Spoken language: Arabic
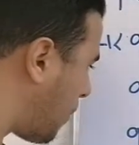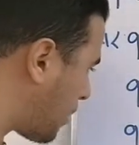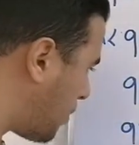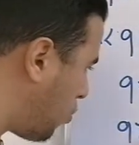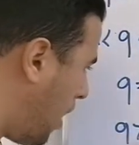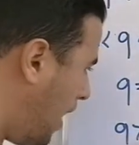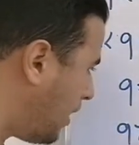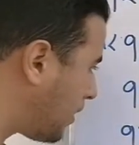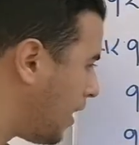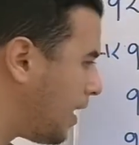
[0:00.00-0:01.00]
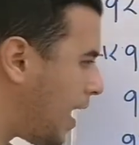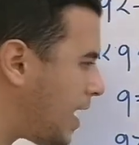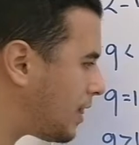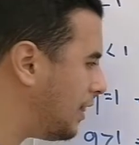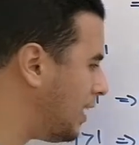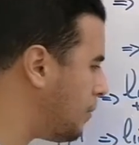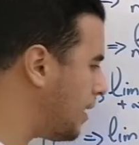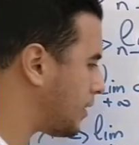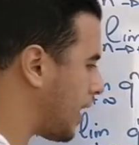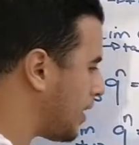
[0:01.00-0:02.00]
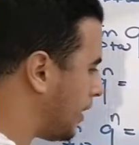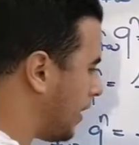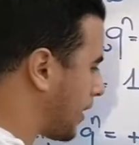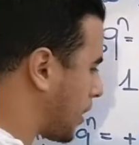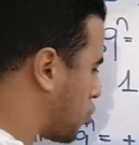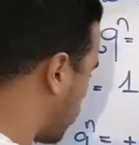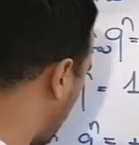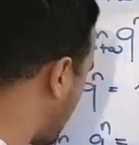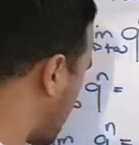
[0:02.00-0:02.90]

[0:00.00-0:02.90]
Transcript: كبر من واحد هاد الليميت هادي اللي كتشوف